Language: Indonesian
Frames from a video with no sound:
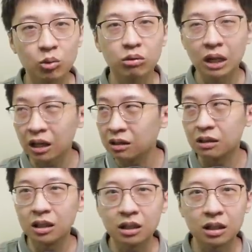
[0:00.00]
sultan gitu
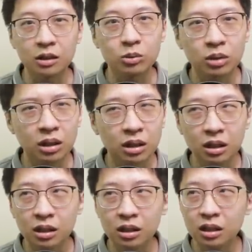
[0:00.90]
kan lihat gue
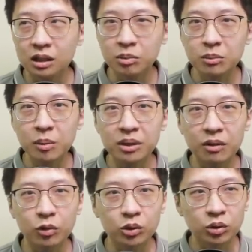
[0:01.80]
tiba-tiba
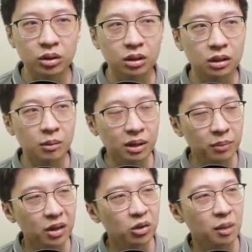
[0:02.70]
minta foto dia bilang
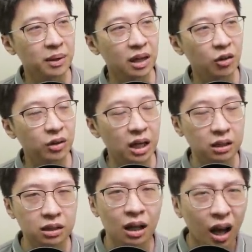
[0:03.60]
bang lu gak main AoV
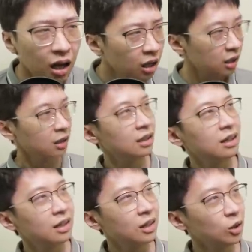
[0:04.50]
lagi hah
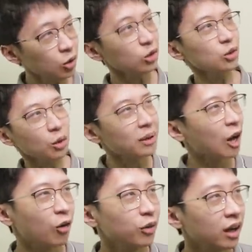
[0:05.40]
lu nonton gue main
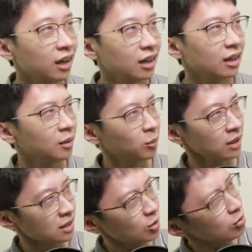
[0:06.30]
AoV
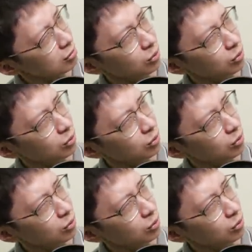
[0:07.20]
perasaan